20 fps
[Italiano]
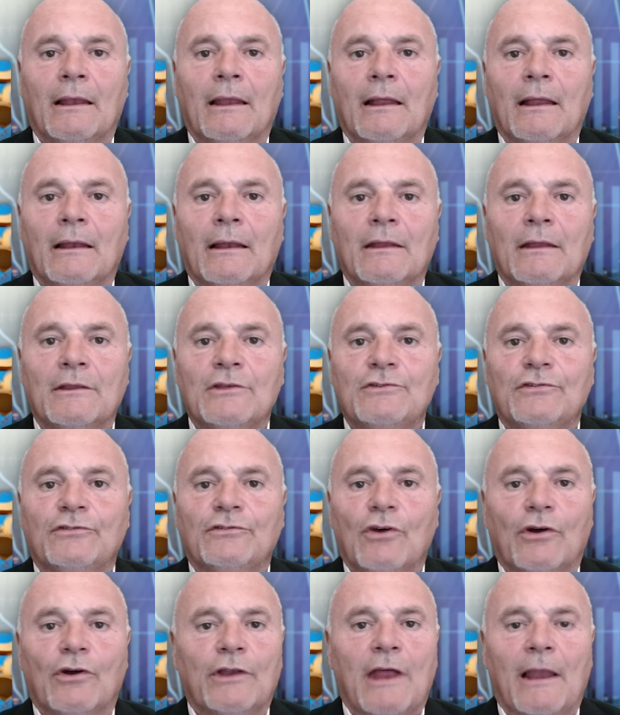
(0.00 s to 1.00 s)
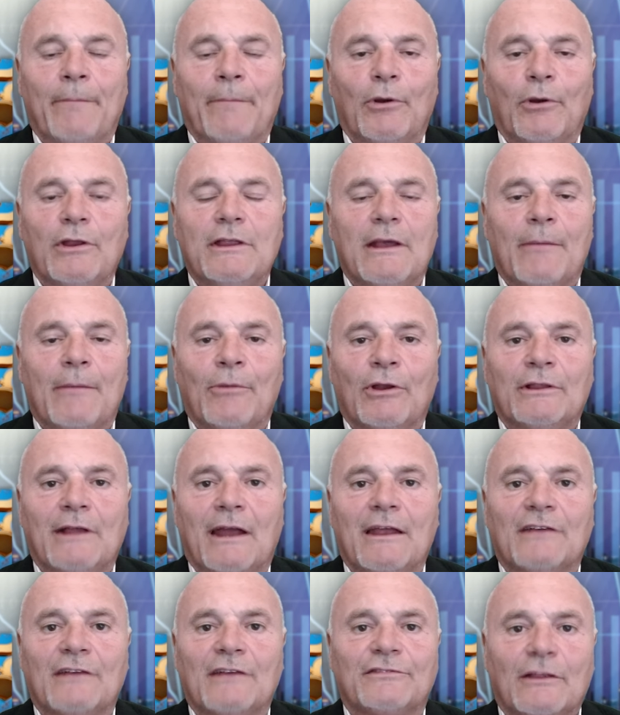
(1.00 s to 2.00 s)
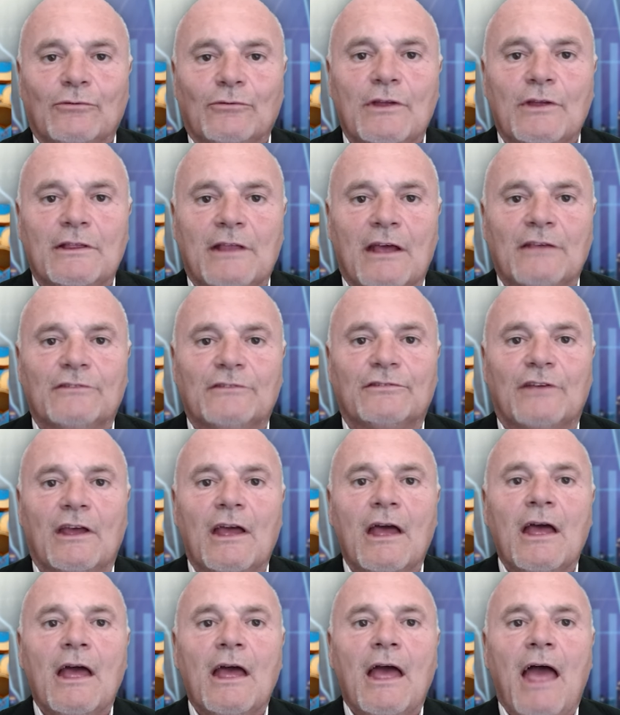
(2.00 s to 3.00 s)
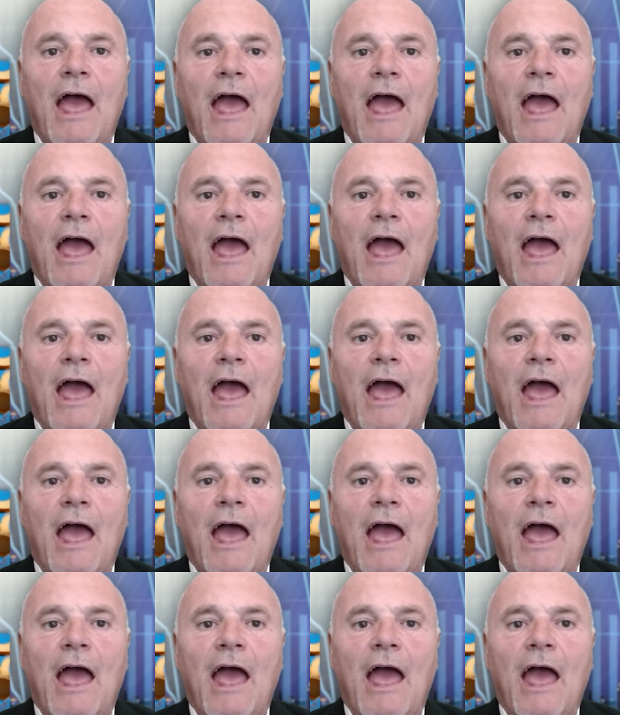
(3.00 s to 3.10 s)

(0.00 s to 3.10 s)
la, le decisioni e la politica monetaria statunitense